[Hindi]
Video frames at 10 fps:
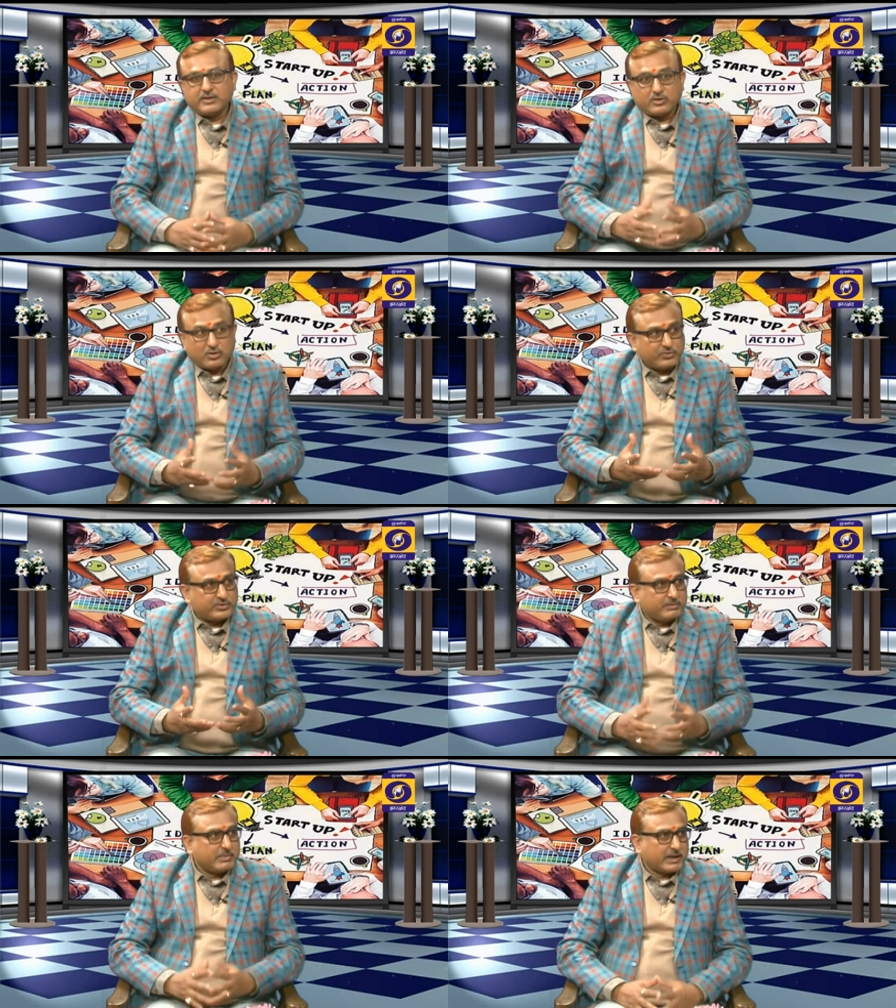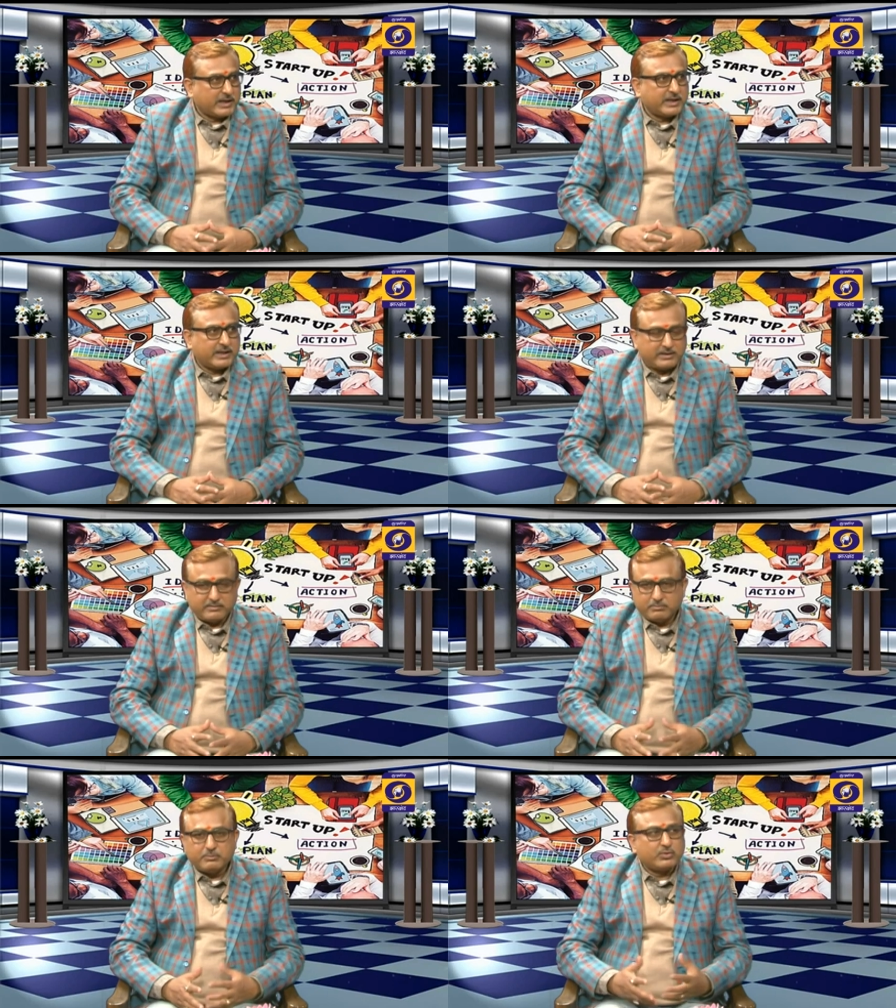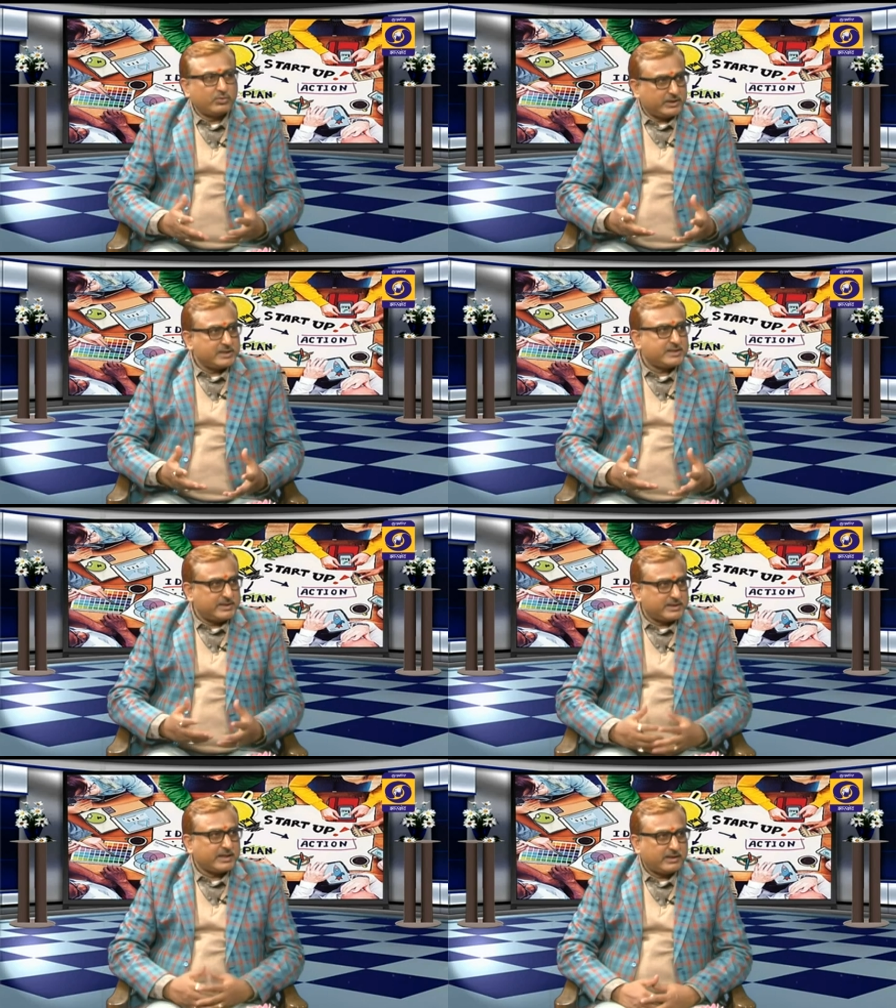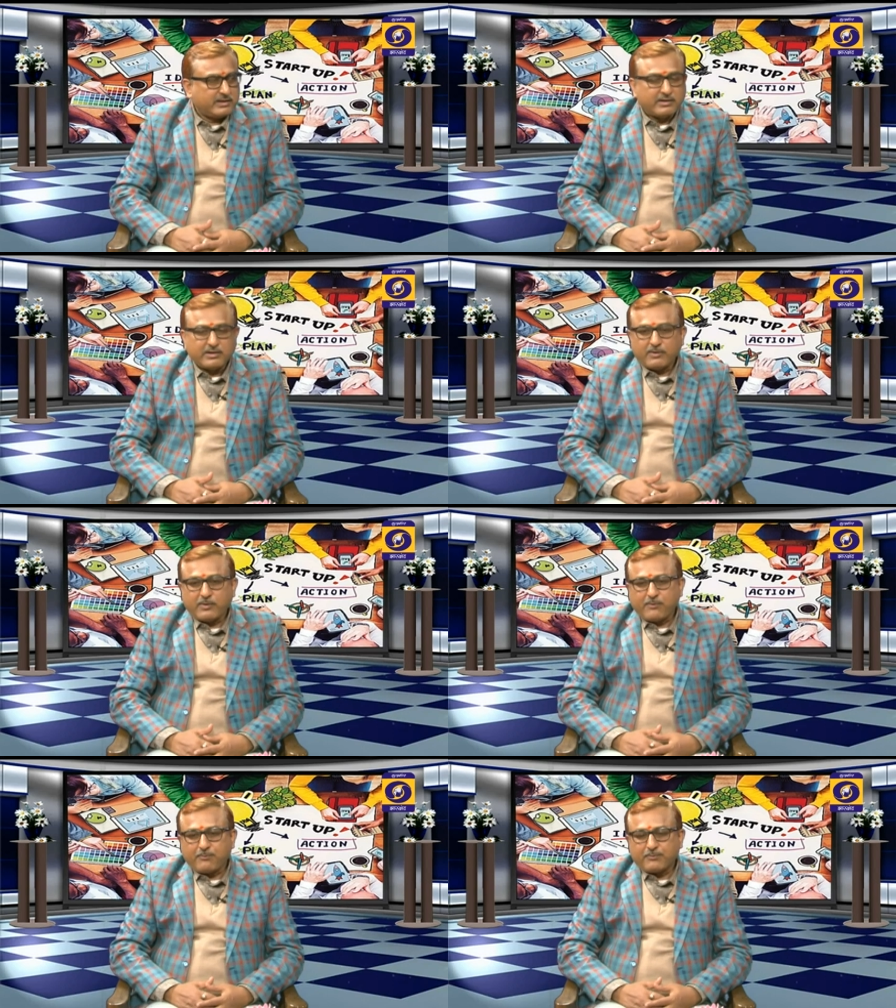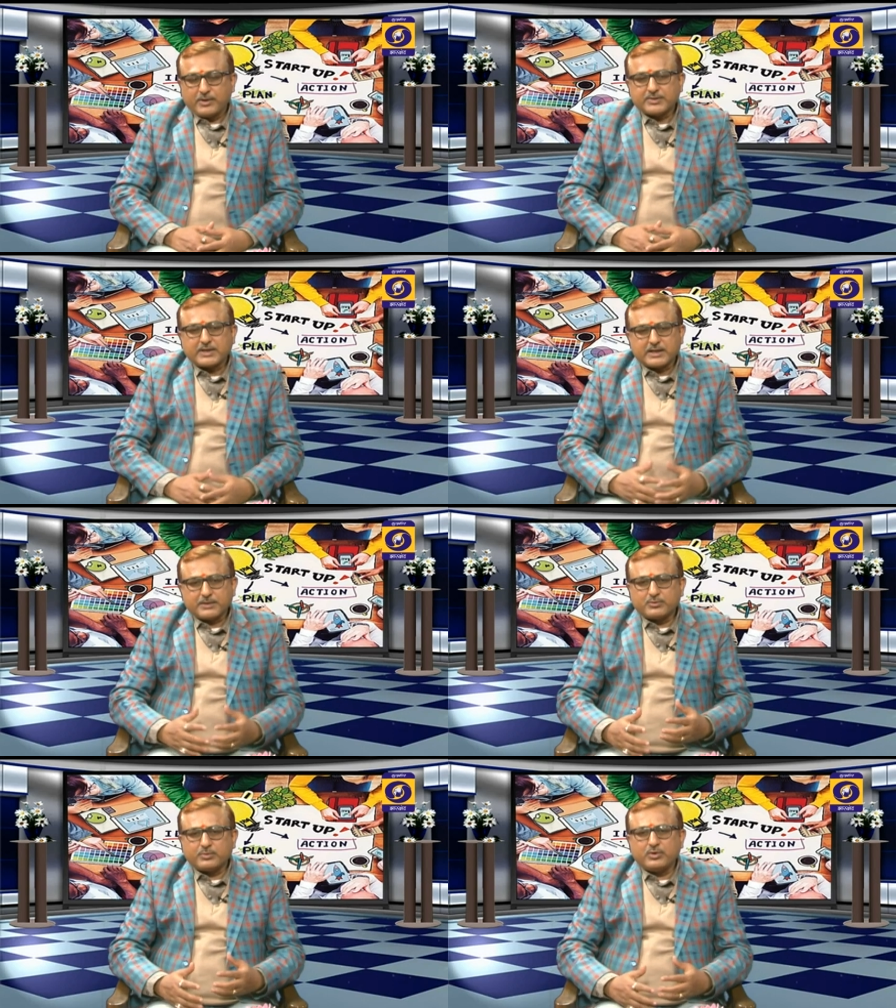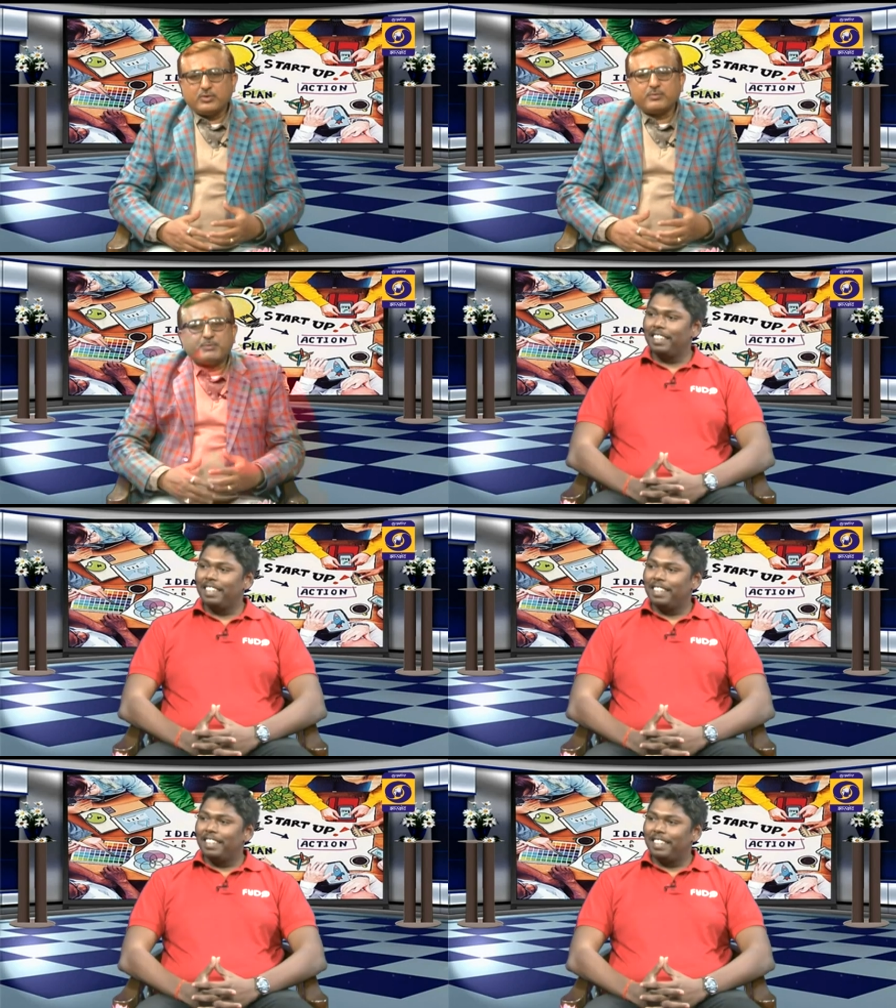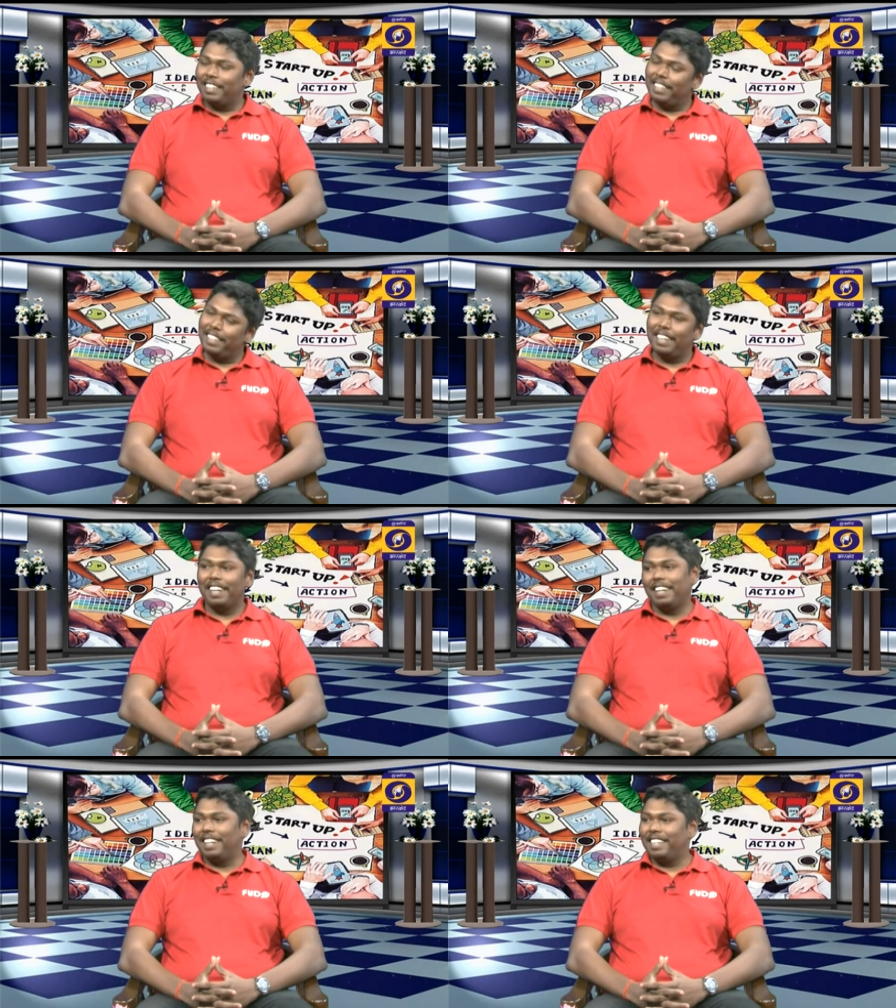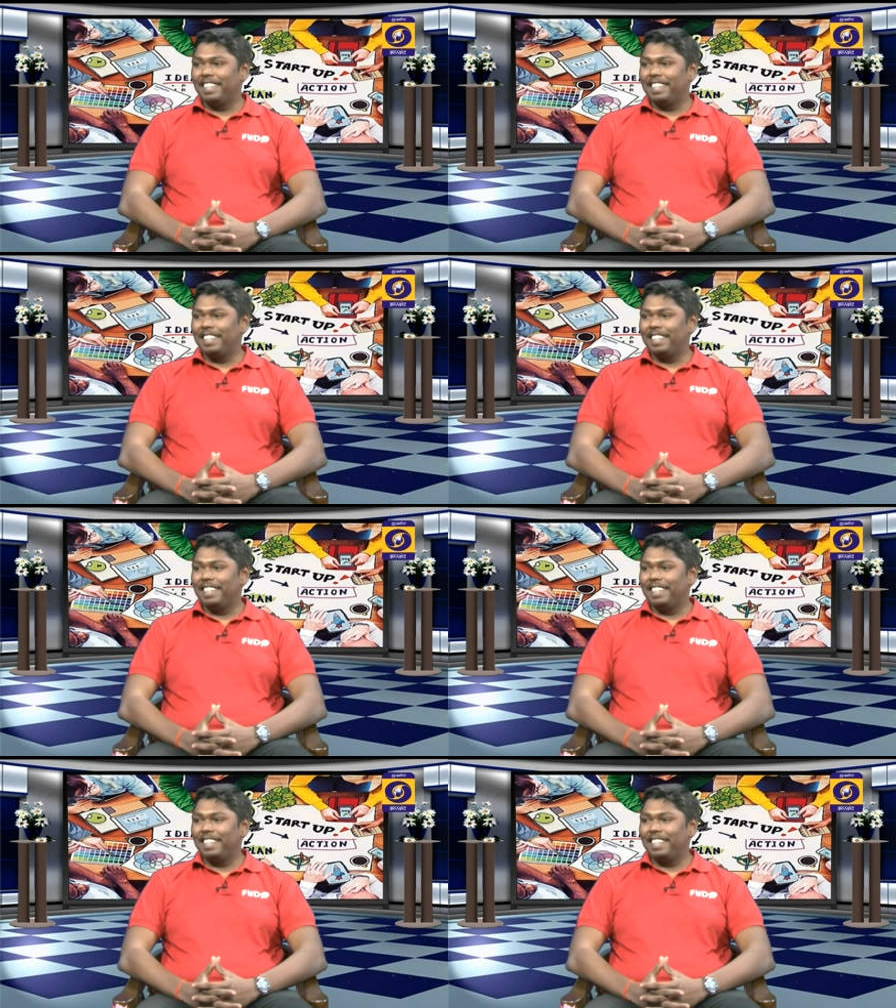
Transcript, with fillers: कौन सी बला है बिल्कुल नई चीज़ है बिल्कुल बिल्कुल स्टार्टअप को भी लोग बिजनेस समझ लेते हैं हाँ।